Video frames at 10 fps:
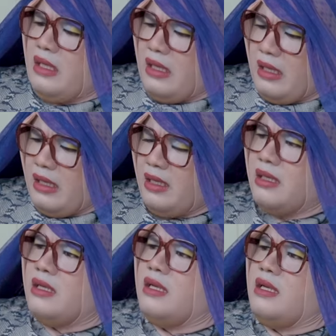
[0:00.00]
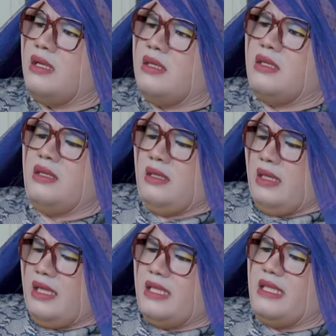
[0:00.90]
Hah?
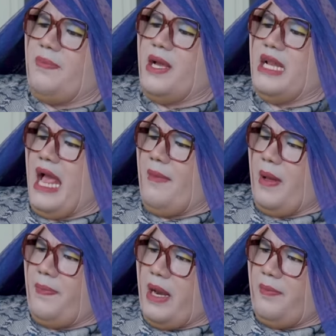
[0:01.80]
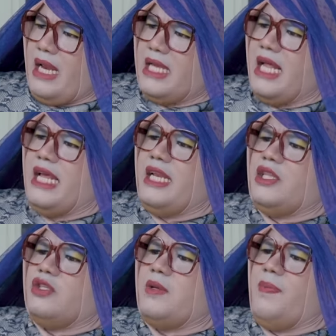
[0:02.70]
Tapi kenapa penampilan kalian
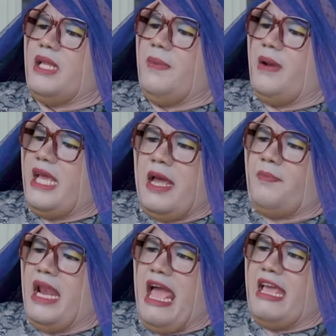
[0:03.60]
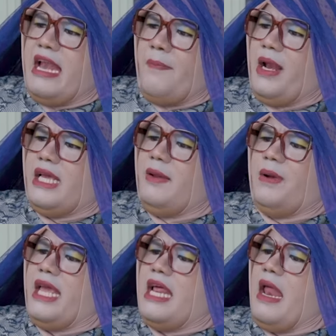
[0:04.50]
itu seperti pelayan-pelayan, apalagi di
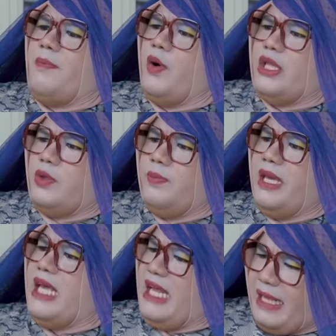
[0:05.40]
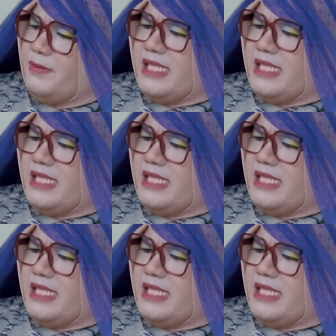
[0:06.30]
pelayan lapo itu mirip